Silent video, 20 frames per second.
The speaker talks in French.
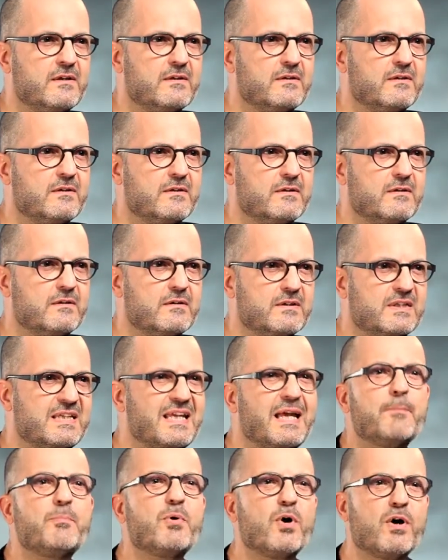euh,
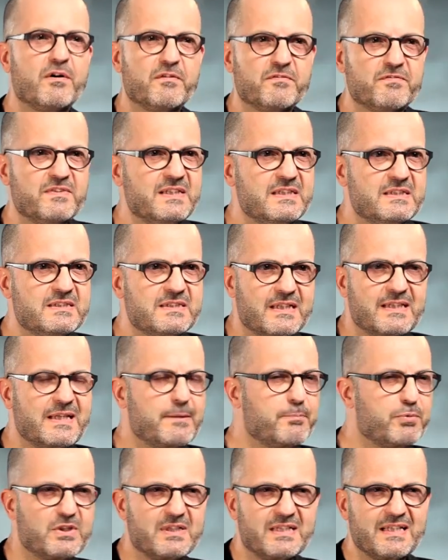qui improvise dans
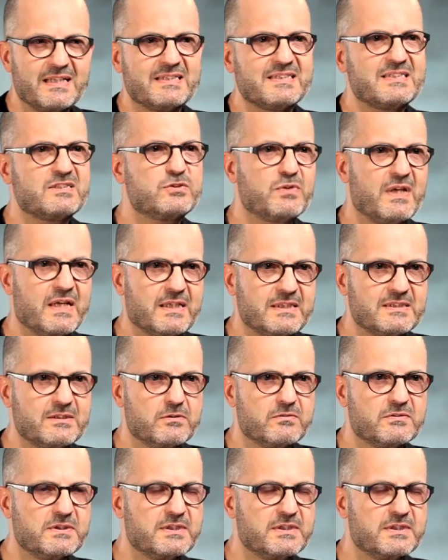n'importe quelle situation.